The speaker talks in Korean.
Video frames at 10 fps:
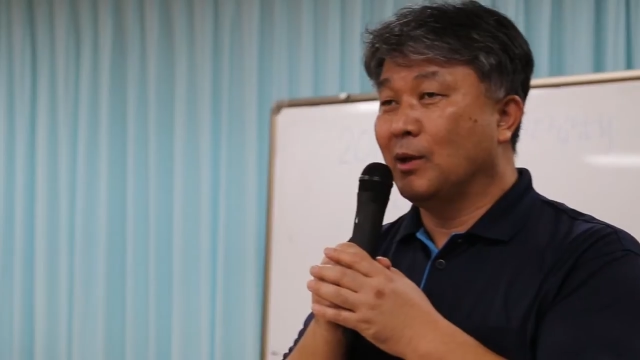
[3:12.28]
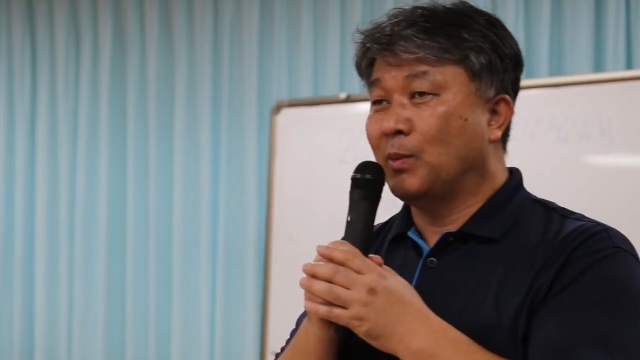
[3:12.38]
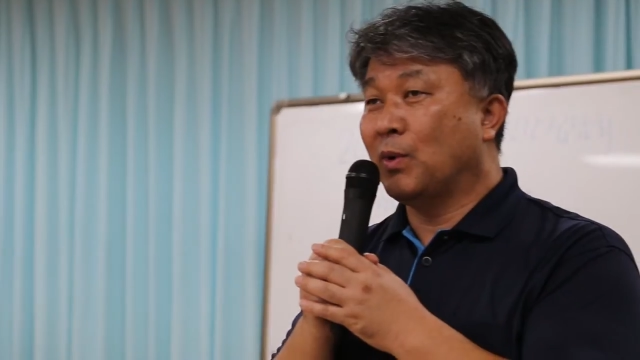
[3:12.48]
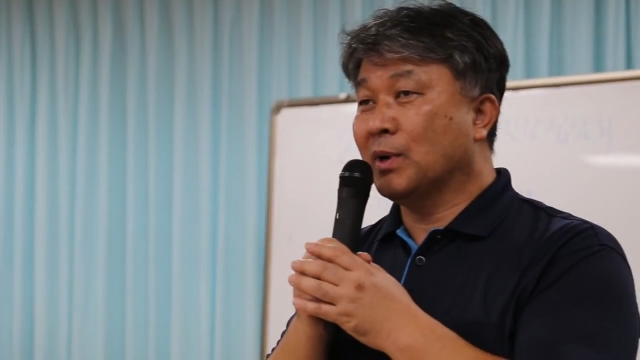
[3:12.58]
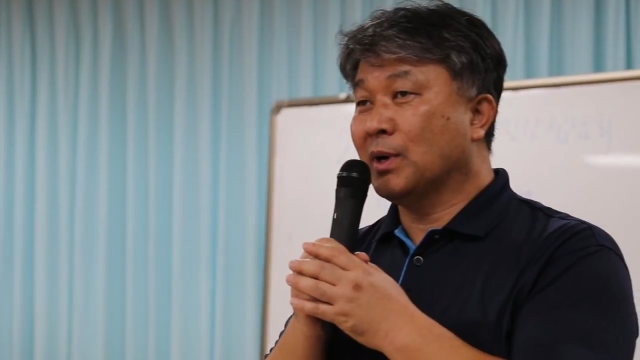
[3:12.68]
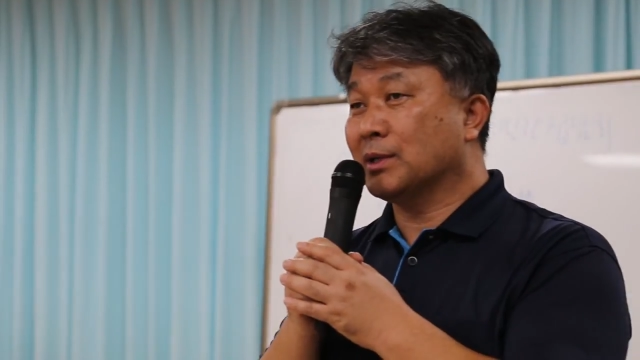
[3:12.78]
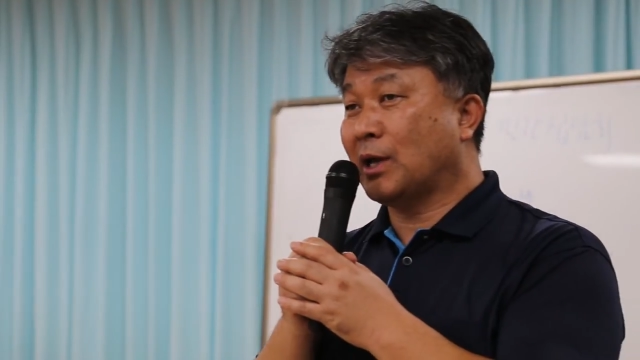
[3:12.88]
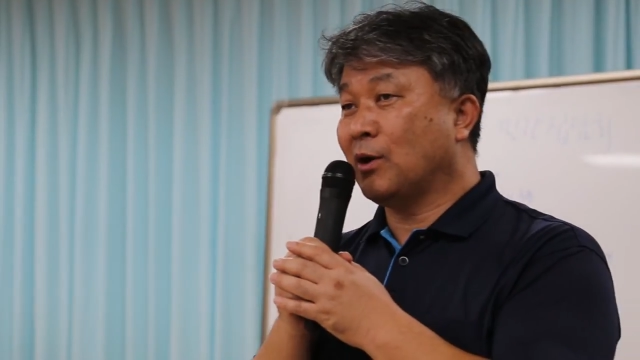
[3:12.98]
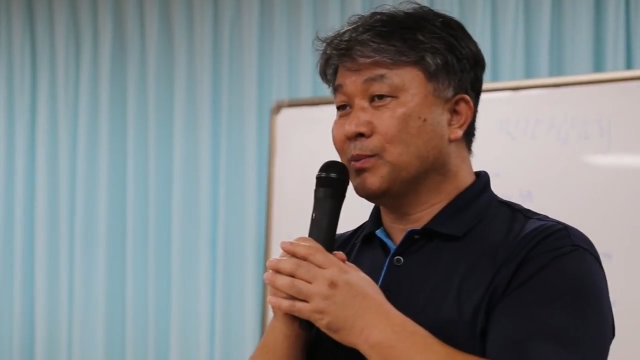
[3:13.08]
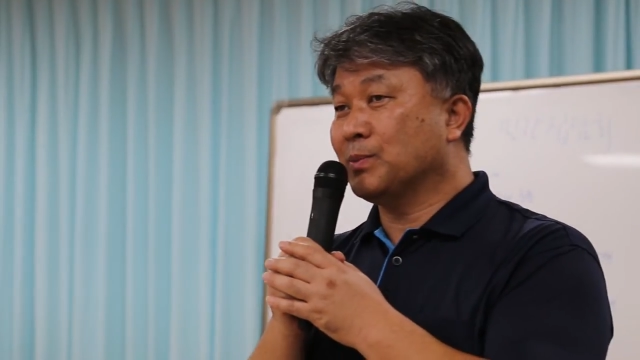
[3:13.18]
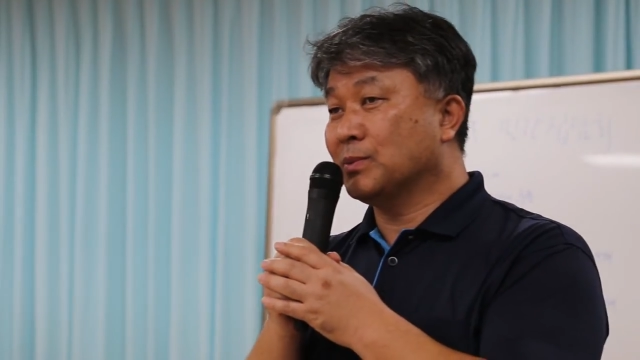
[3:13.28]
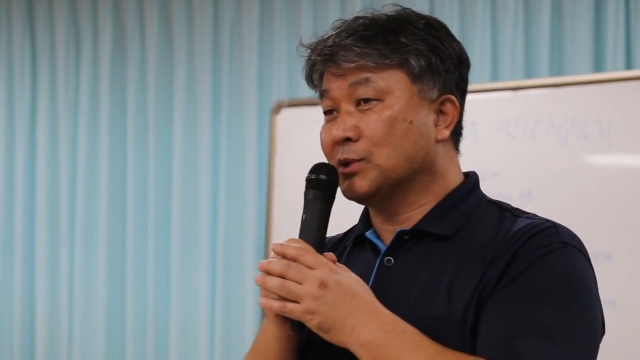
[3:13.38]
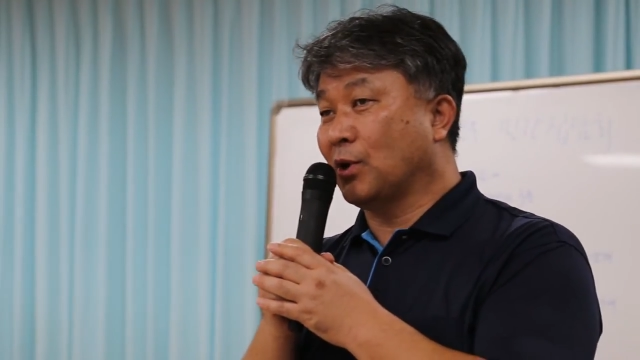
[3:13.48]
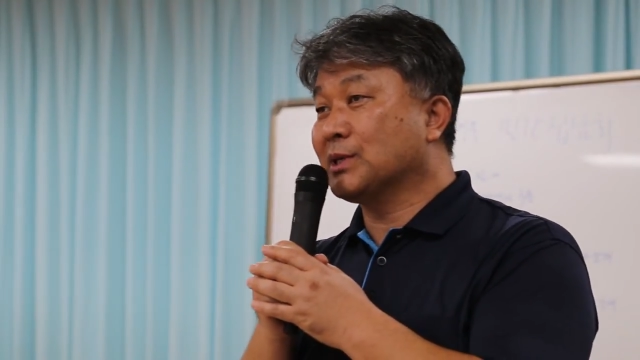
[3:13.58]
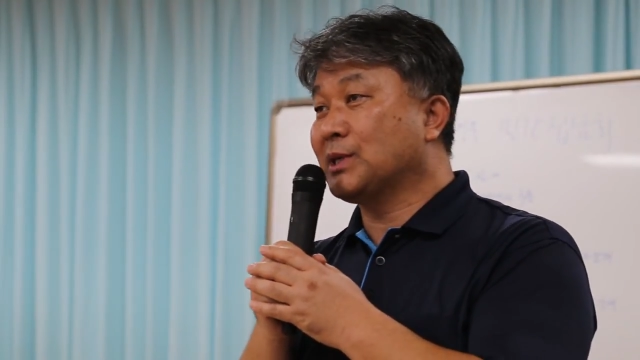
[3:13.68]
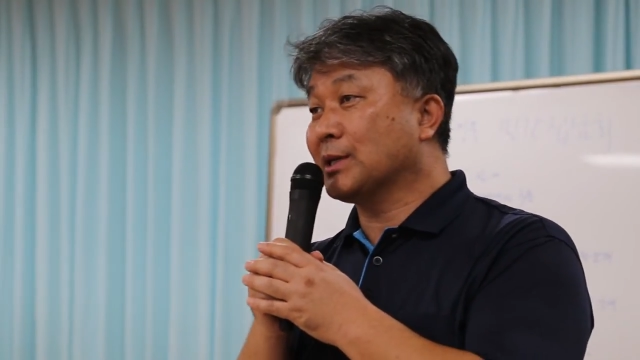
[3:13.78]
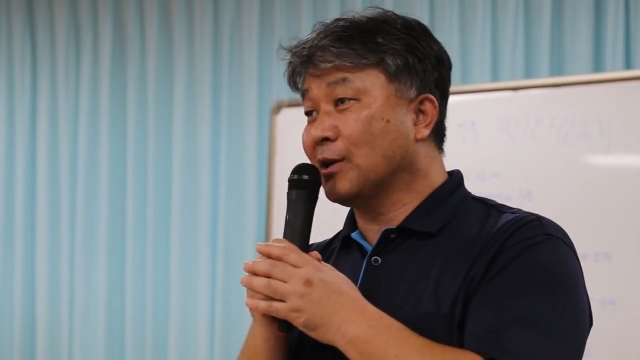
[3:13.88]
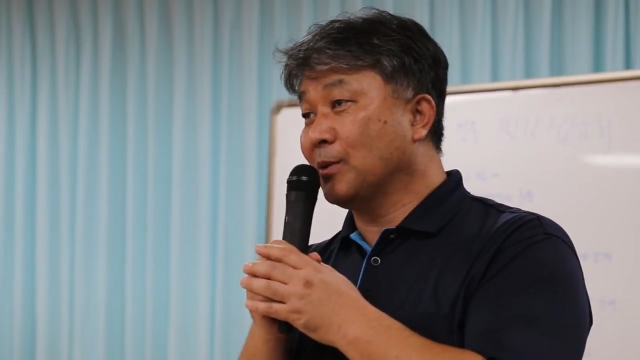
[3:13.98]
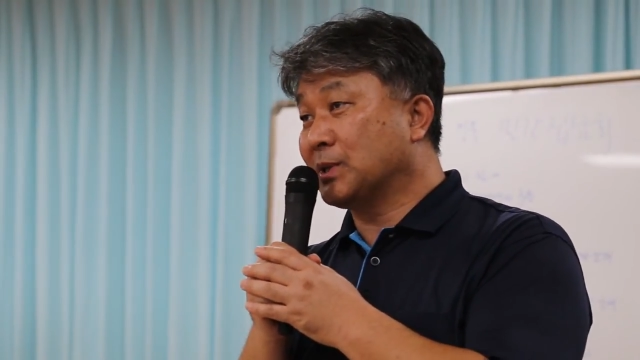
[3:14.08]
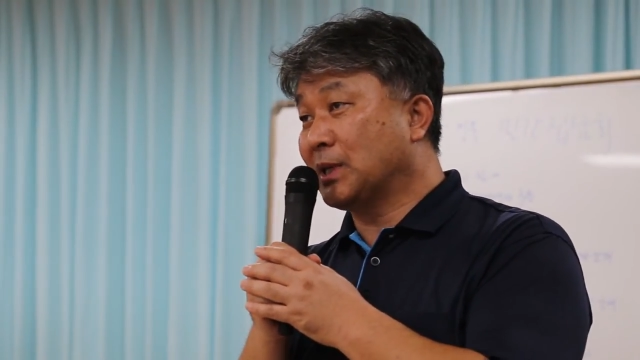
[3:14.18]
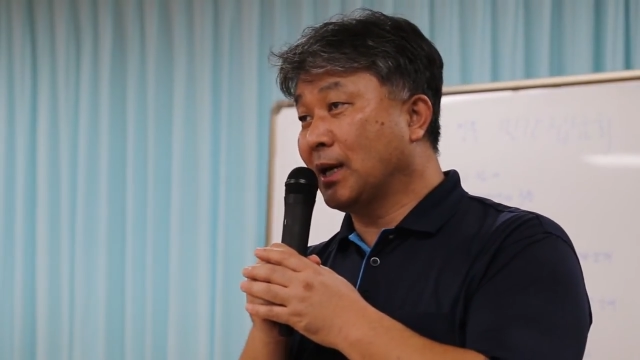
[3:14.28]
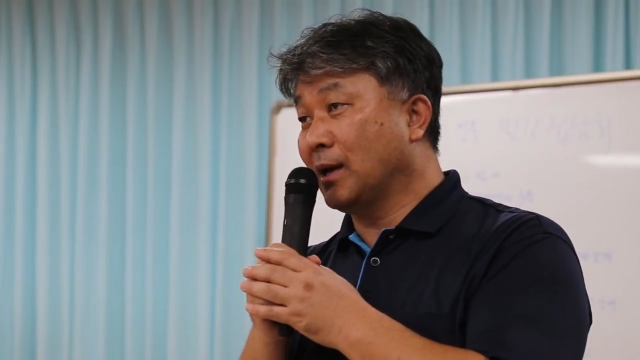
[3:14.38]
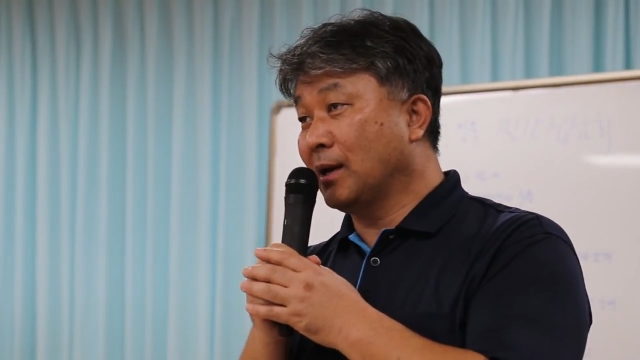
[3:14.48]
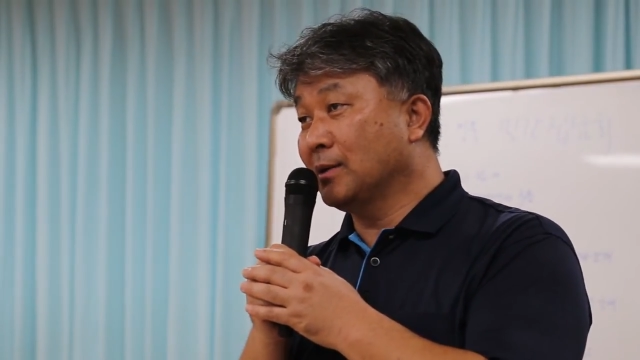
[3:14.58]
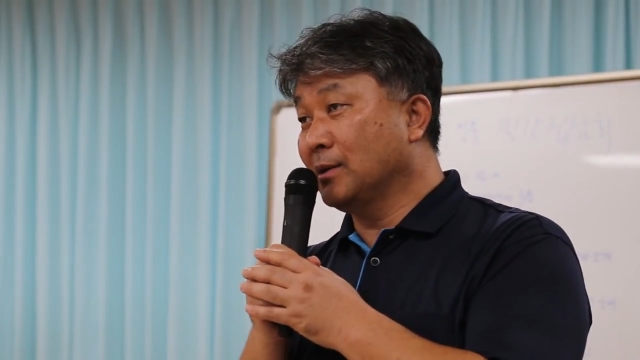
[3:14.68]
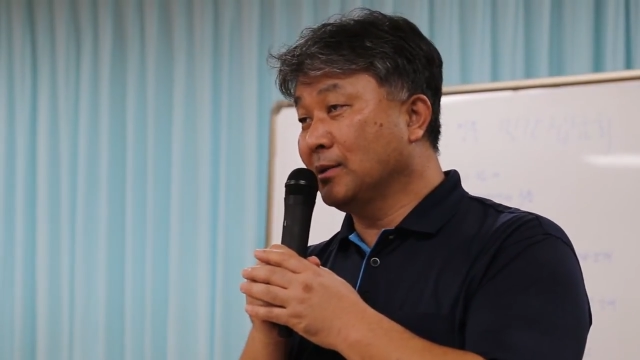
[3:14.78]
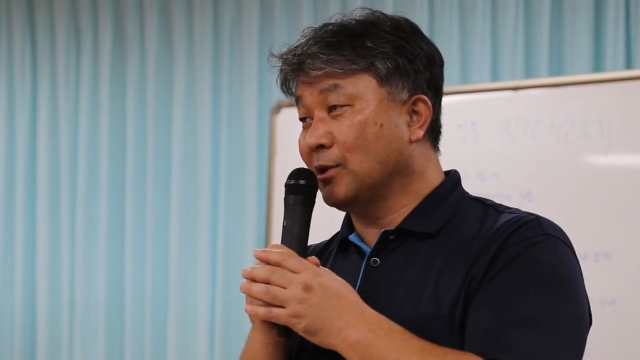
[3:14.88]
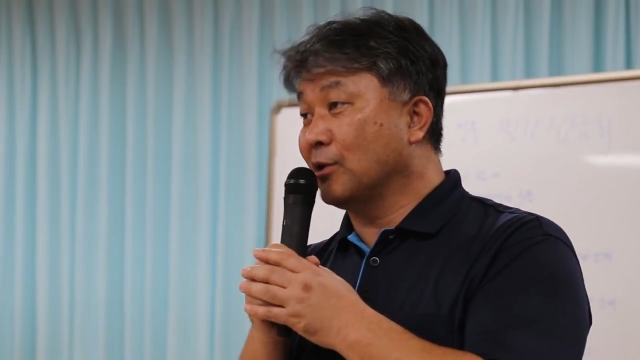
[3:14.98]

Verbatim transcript: 뭔가 사업 정책 사업 제안은